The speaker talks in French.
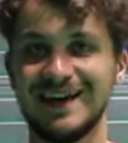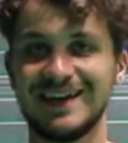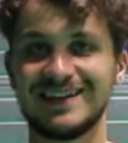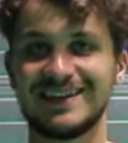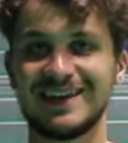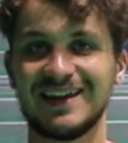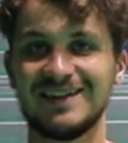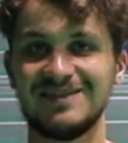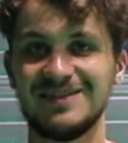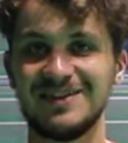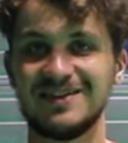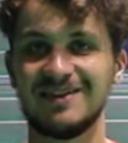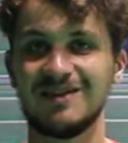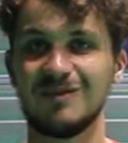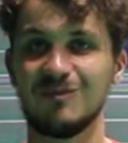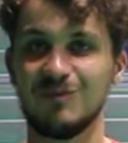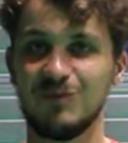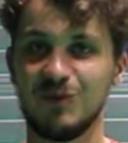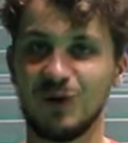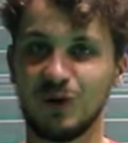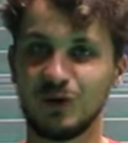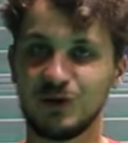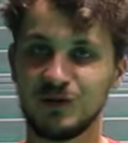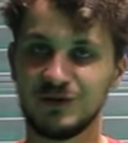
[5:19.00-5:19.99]
à très vite
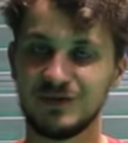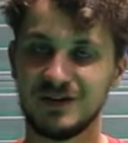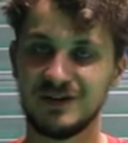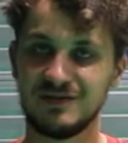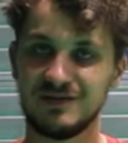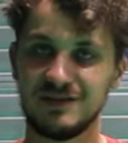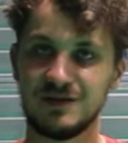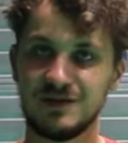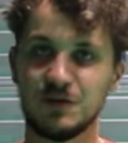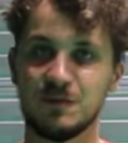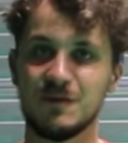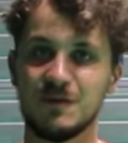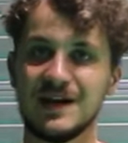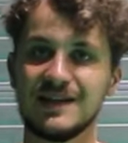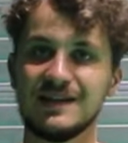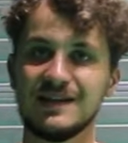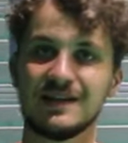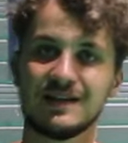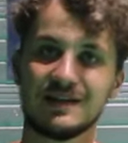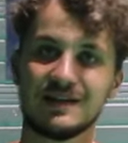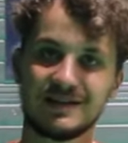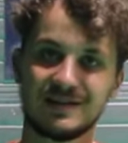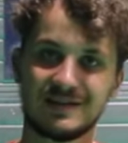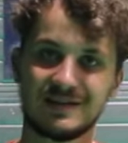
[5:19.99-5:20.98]
pour une nouvelle vidéo
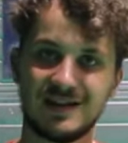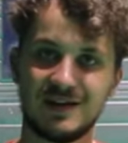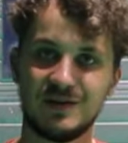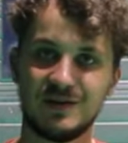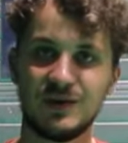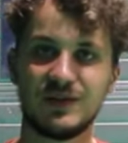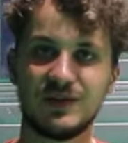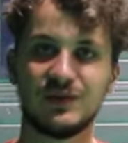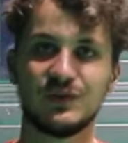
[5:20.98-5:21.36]
BAD. Salut à